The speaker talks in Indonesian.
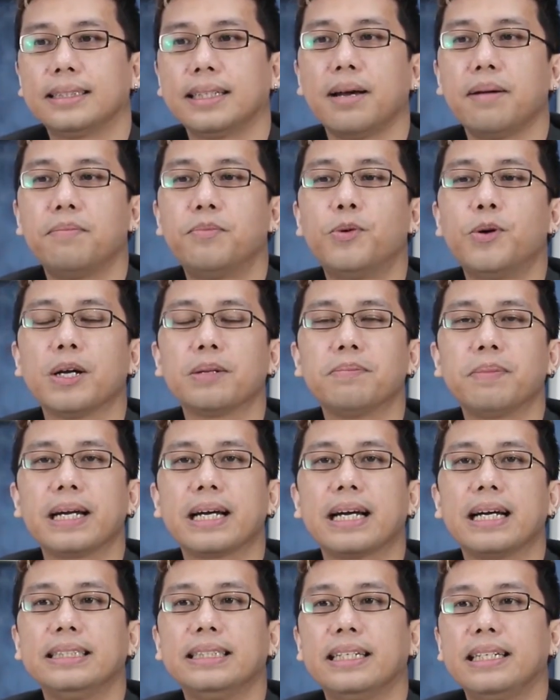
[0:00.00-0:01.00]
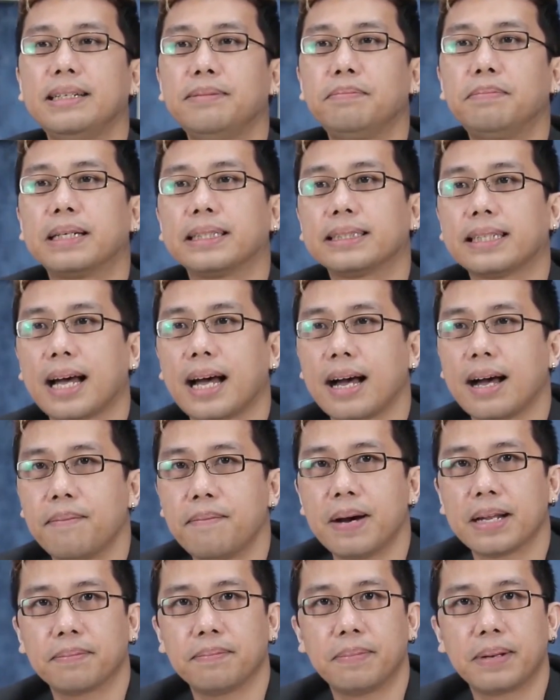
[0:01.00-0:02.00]
Saya buat mereka jadi
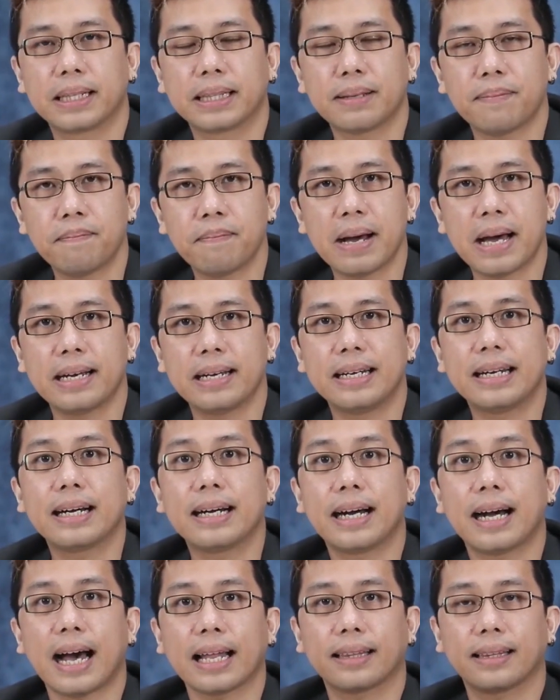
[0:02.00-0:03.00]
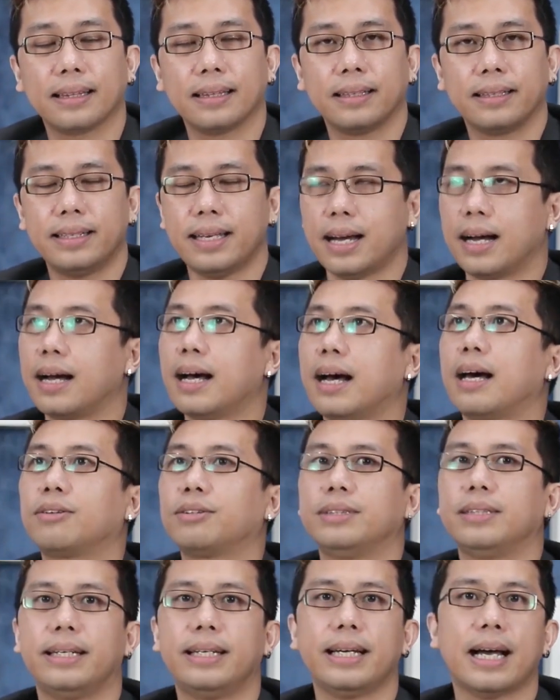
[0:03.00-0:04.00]
bersahabat, berteman, dekat. Ya nggak
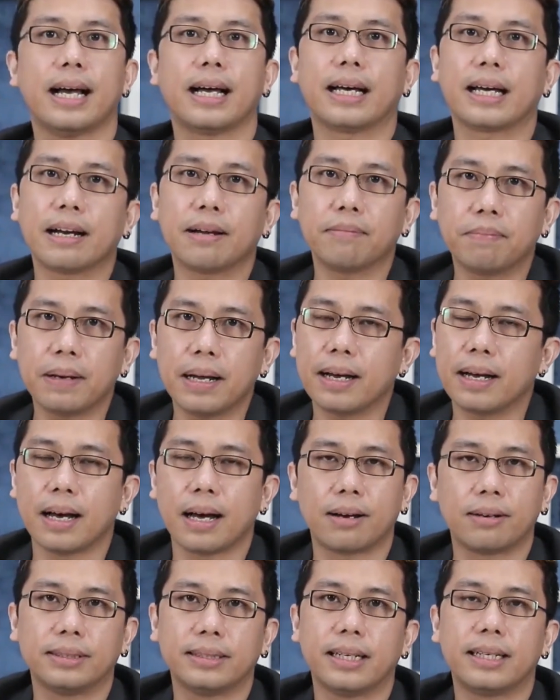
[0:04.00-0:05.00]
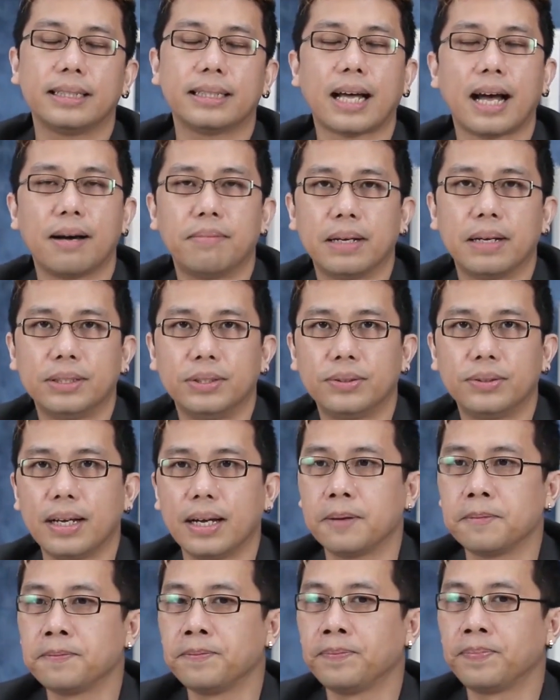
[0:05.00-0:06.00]
harus jadi akrab lah, nggak harus jadi sahabat
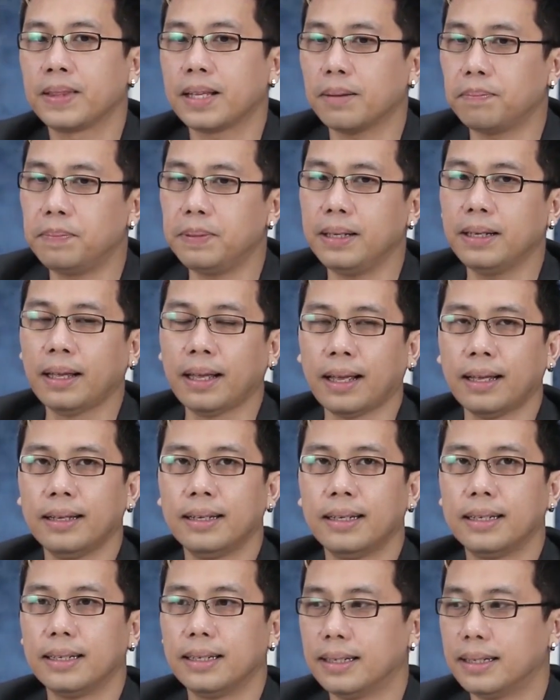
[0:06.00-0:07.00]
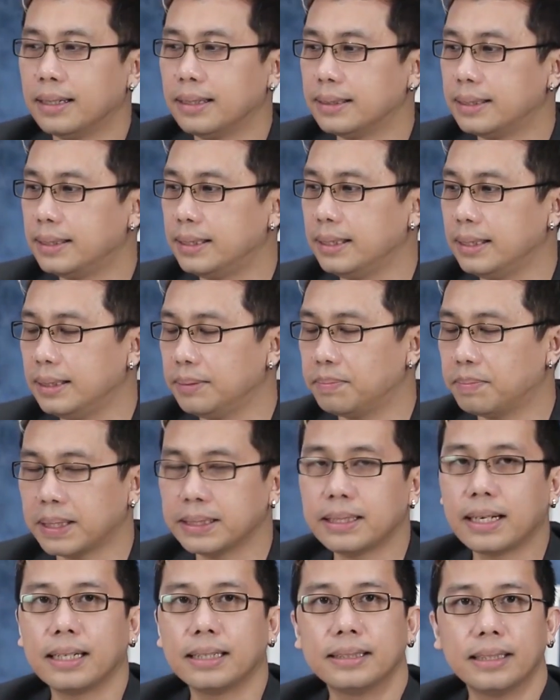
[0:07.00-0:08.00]
juga, tapi uh, si
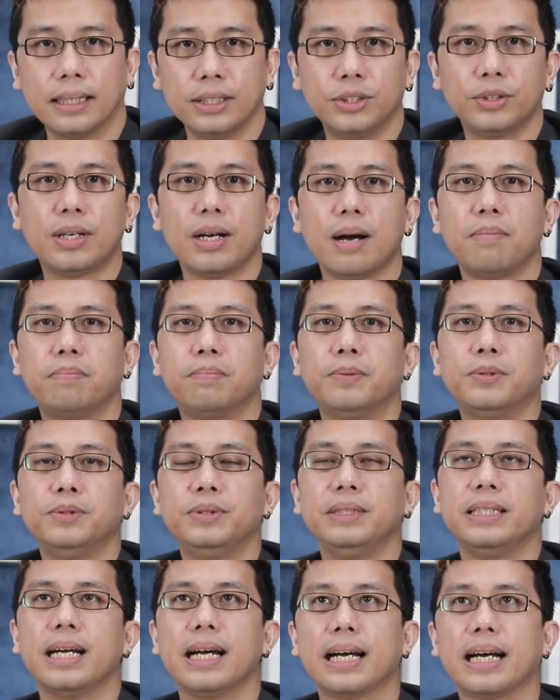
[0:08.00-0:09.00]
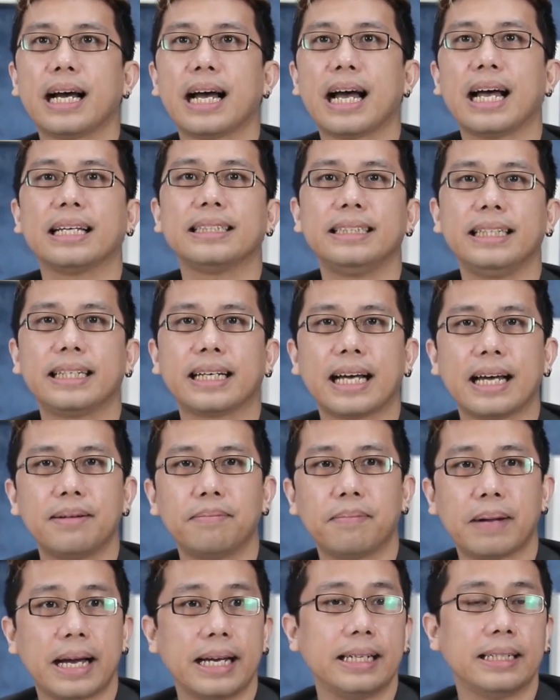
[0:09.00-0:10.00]
pasangan saya juga punya
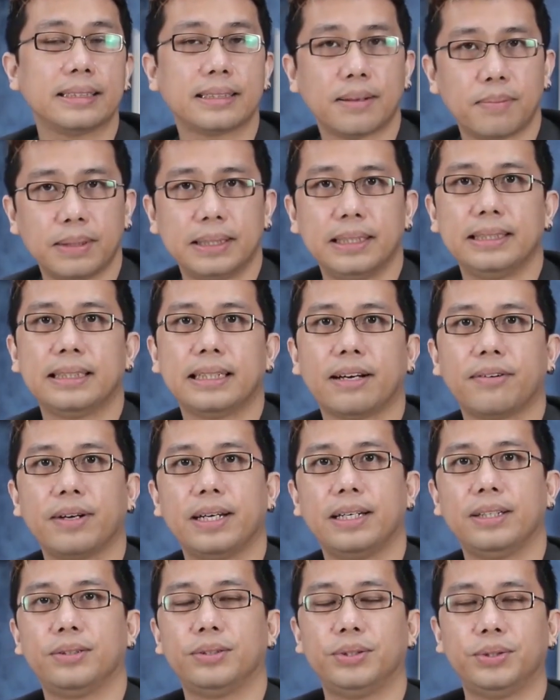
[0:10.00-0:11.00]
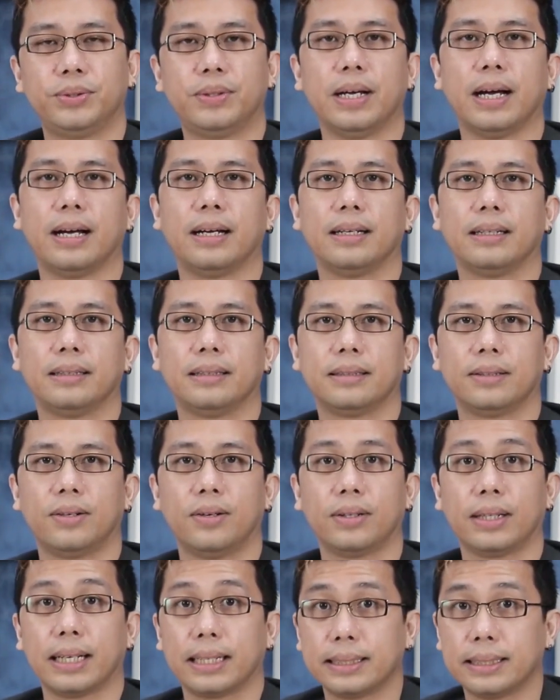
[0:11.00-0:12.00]
keasikan main sama si cewek itu juga
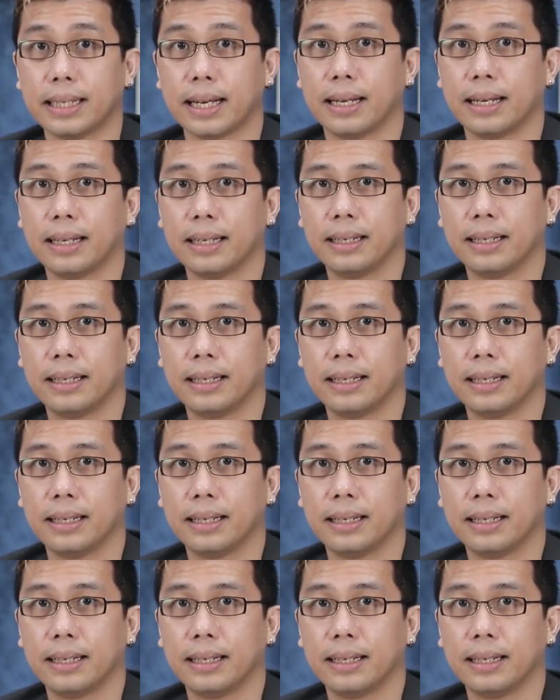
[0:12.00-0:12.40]
konteksnya